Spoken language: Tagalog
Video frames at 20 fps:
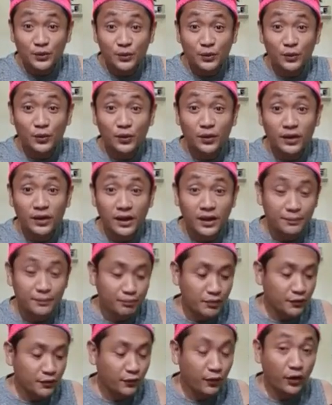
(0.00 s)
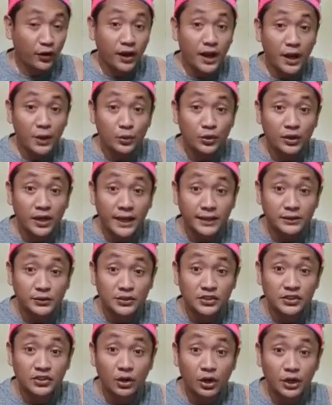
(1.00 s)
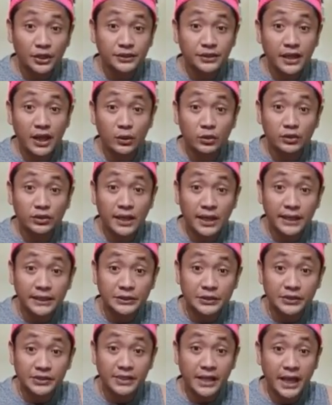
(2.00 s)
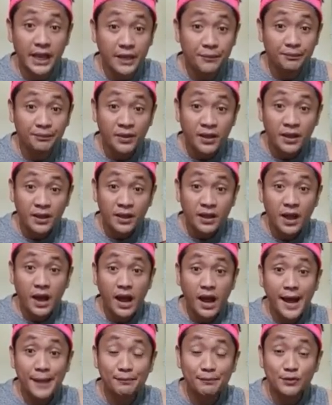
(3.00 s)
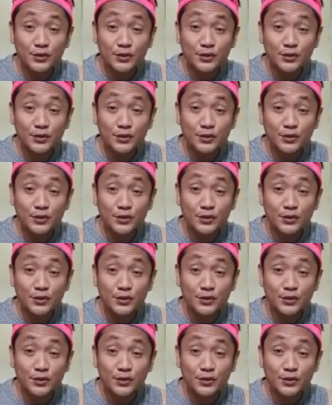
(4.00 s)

so, before I would like to start, I would like to say, I'm